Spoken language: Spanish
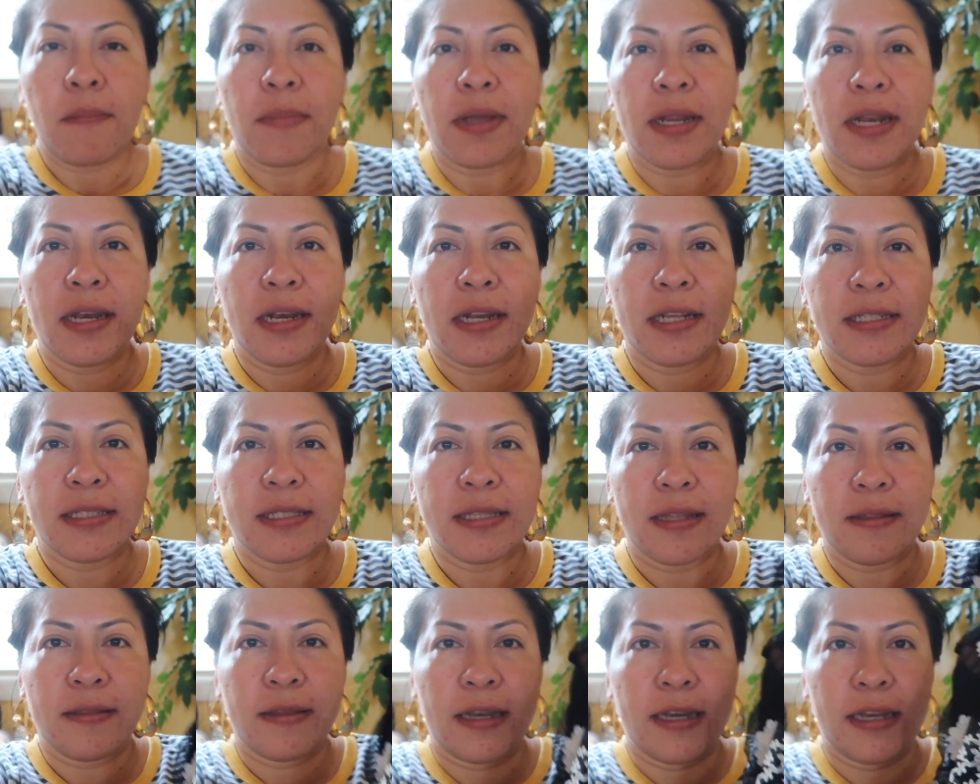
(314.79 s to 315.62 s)
Miren
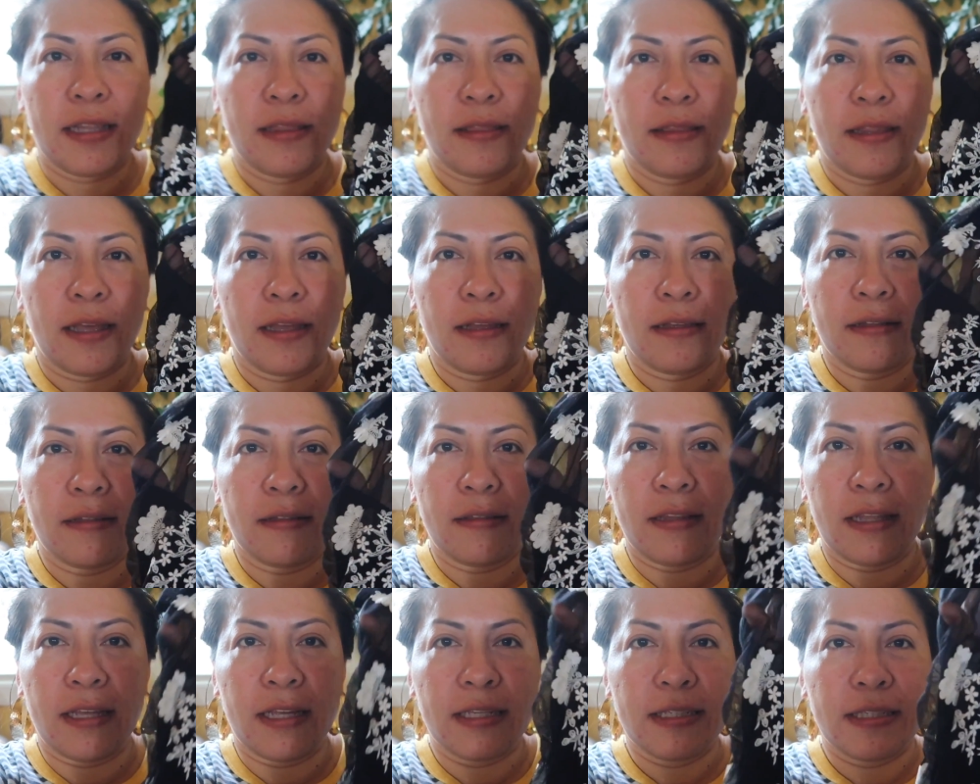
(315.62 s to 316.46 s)
esta telita
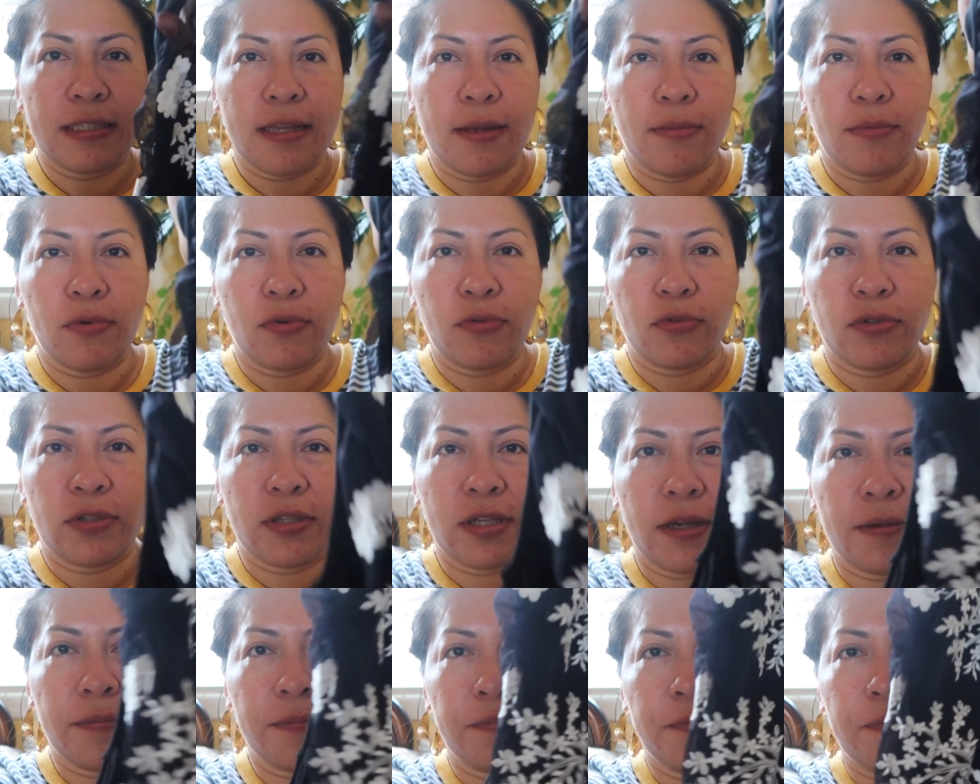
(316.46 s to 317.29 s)
de esta
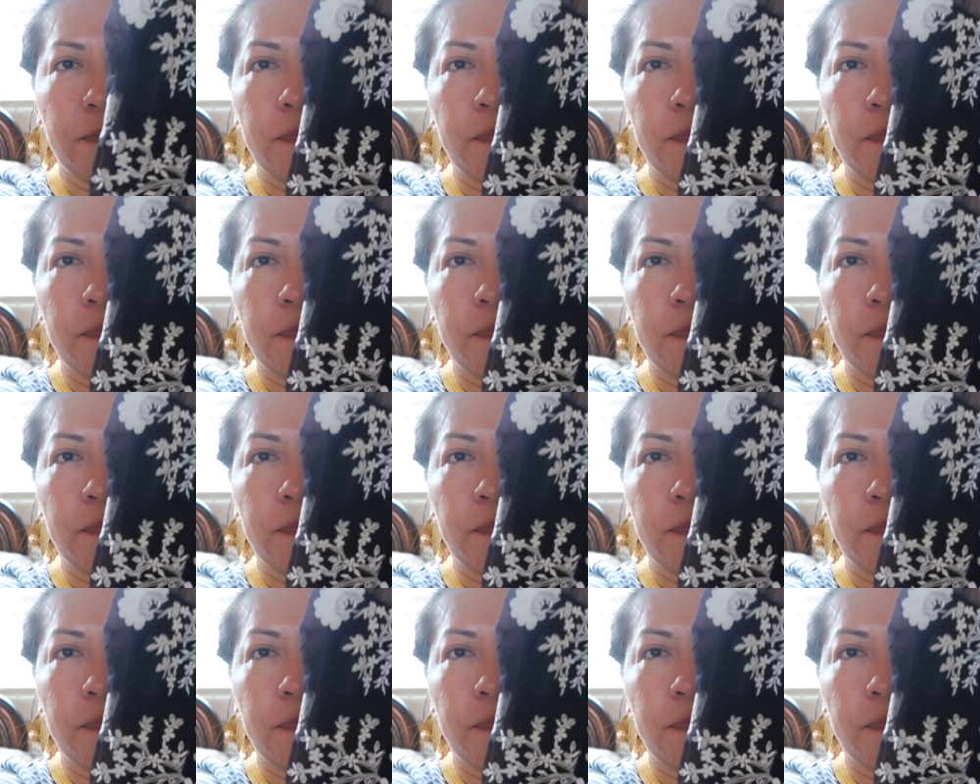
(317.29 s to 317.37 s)
blusa.